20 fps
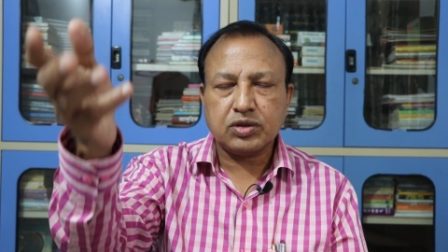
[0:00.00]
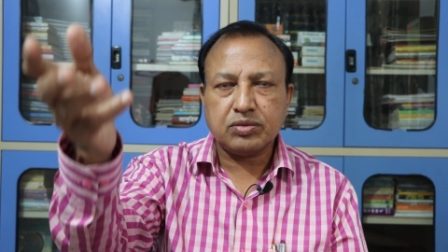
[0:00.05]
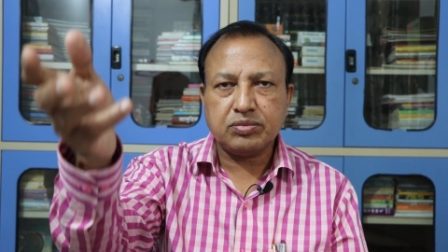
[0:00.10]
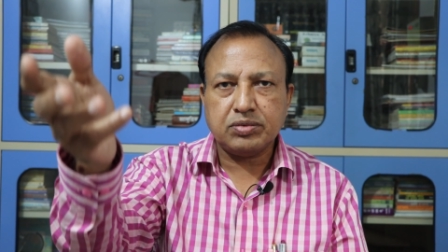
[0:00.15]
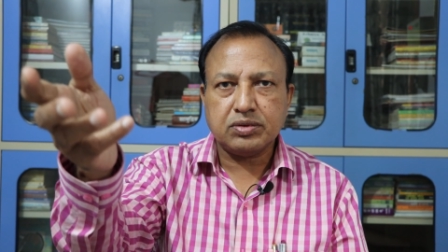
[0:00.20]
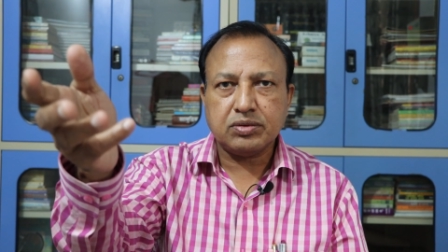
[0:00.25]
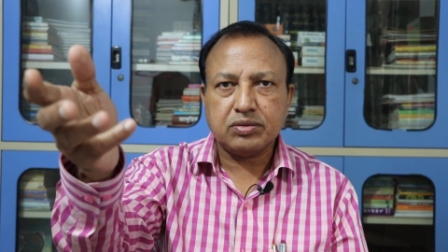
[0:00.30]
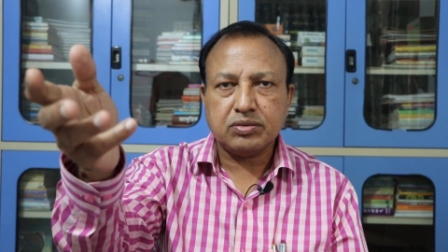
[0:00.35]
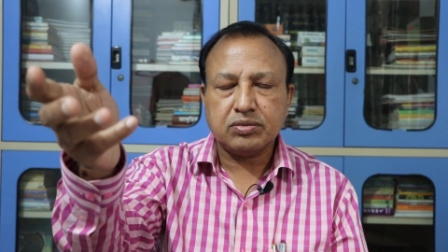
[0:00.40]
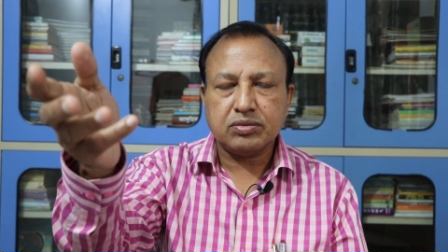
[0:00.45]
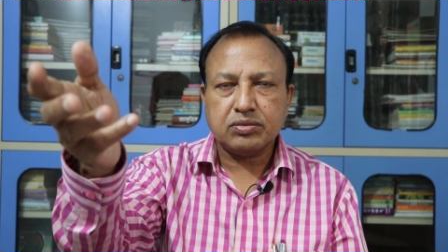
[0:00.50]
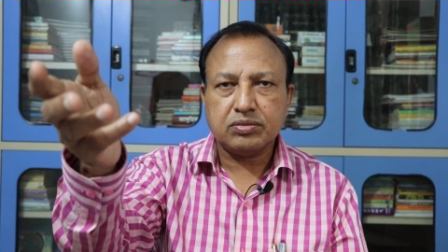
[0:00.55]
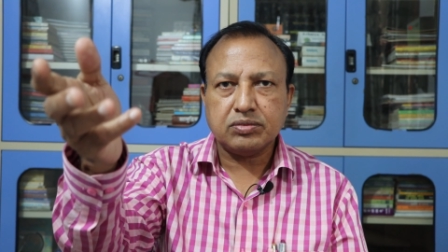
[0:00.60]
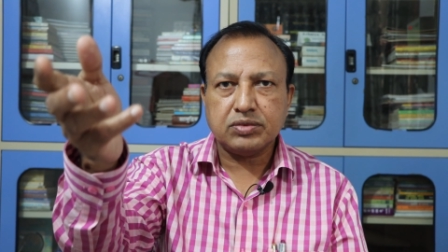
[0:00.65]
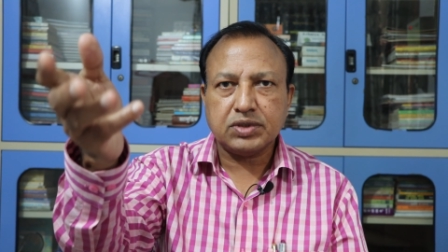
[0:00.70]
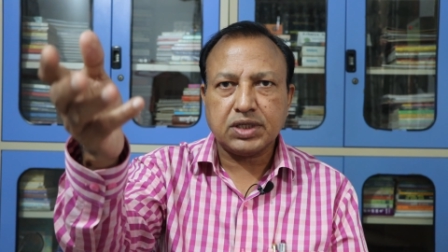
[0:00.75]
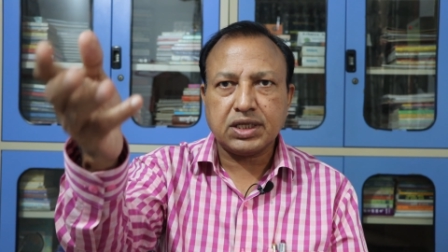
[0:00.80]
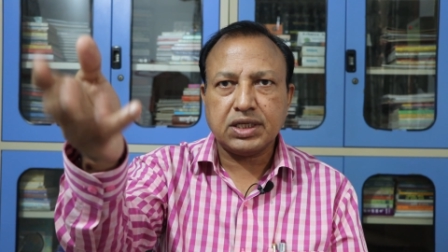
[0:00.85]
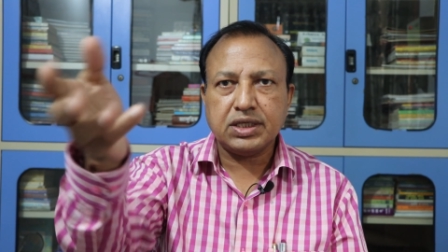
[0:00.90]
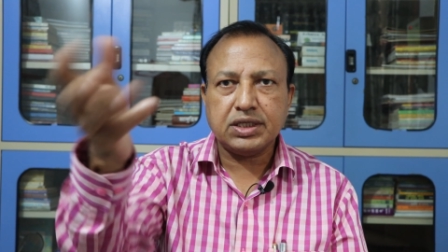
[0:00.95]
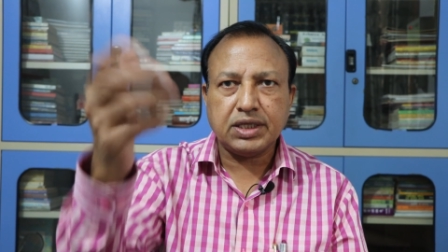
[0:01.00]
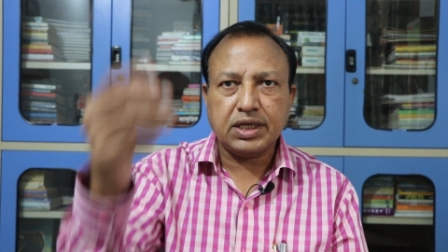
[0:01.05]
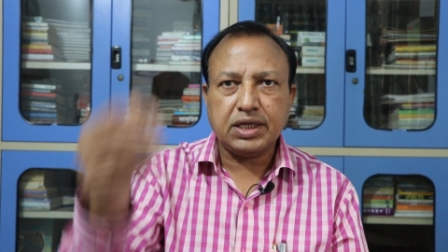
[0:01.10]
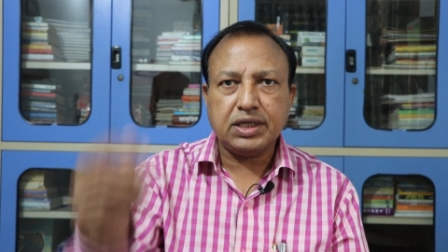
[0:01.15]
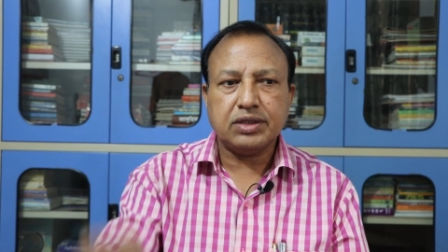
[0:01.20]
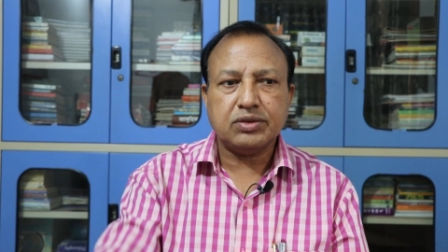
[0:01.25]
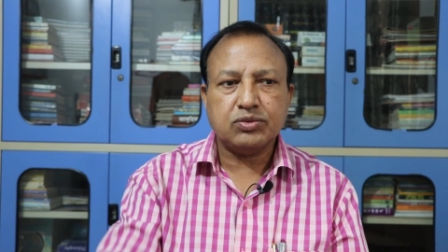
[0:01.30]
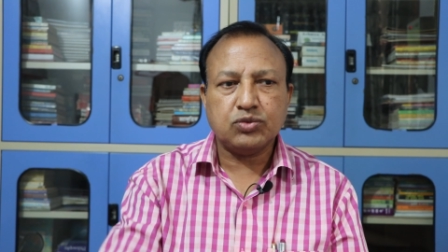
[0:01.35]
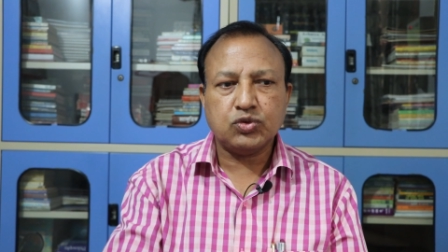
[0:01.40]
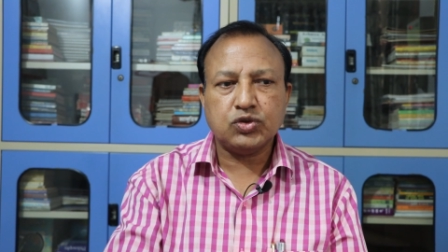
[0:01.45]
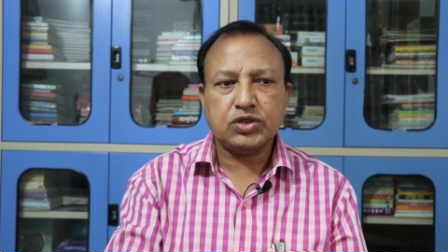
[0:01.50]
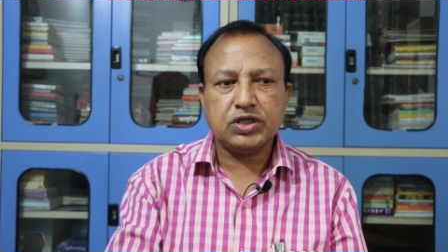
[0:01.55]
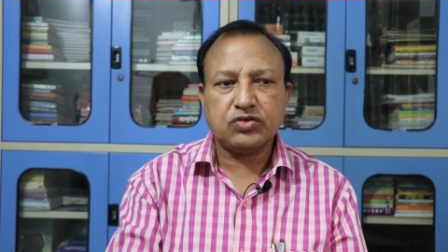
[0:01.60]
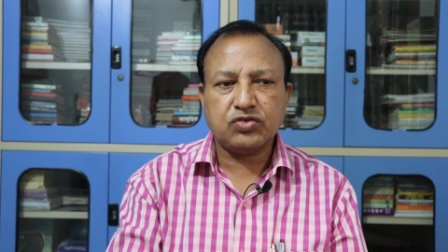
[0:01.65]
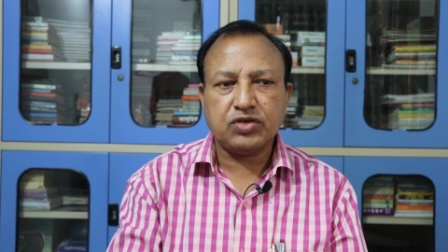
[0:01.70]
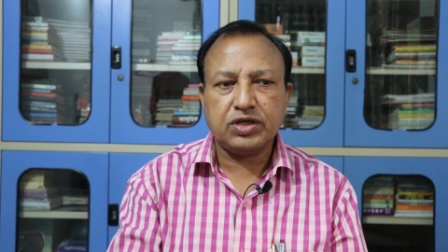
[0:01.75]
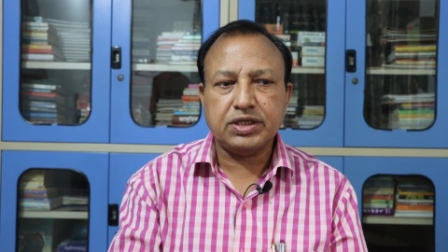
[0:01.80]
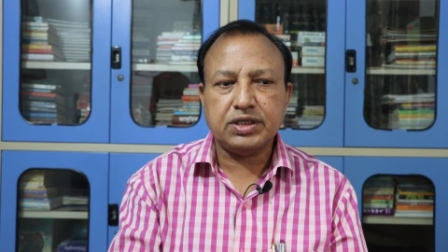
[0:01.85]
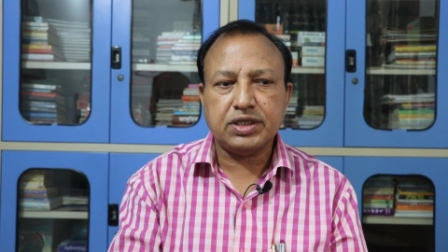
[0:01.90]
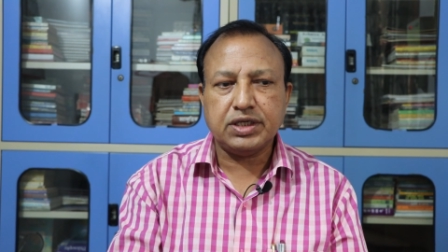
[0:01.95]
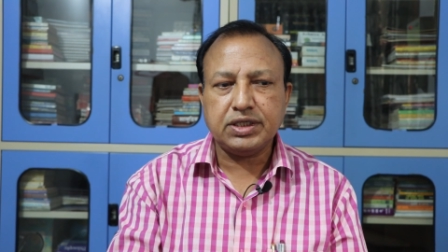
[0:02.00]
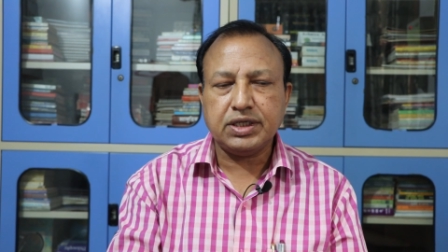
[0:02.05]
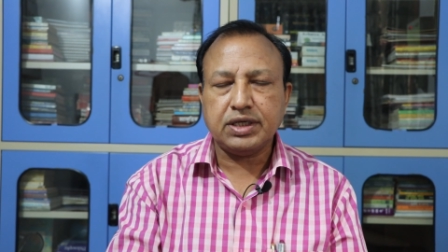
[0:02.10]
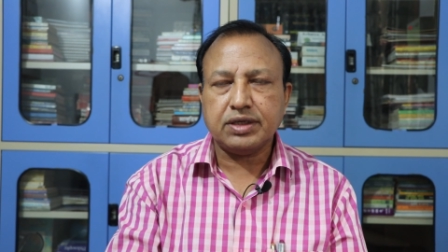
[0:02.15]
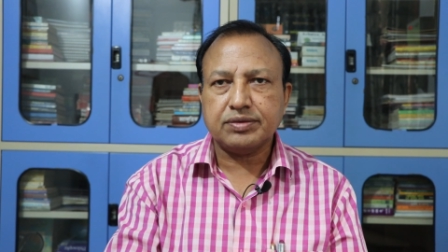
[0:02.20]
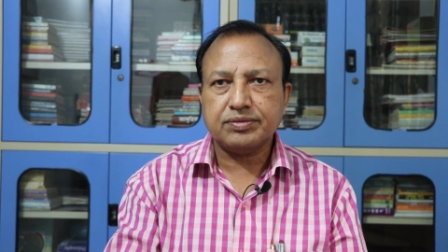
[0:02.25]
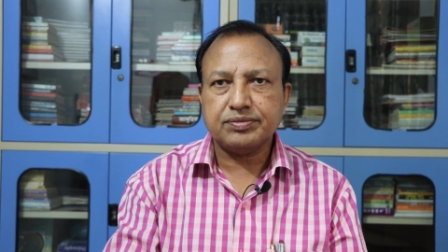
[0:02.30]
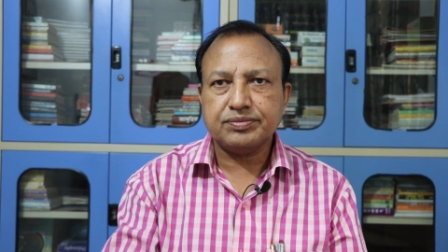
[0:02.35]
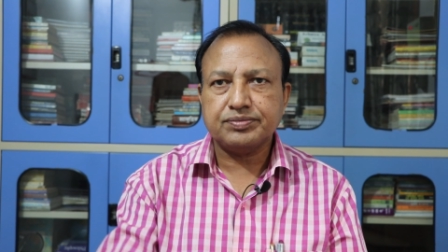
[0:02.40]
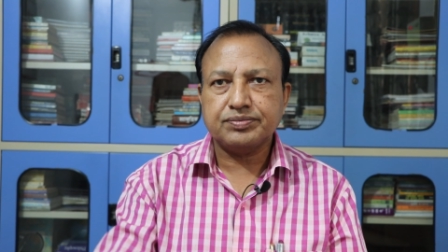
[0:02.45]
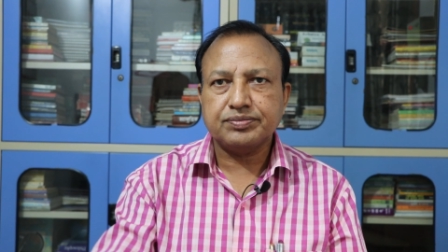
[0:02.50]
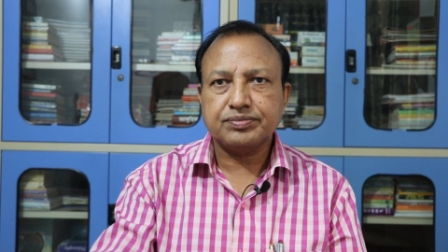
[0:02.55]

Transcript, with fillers: सब नकली है वो कोई असली नहीं है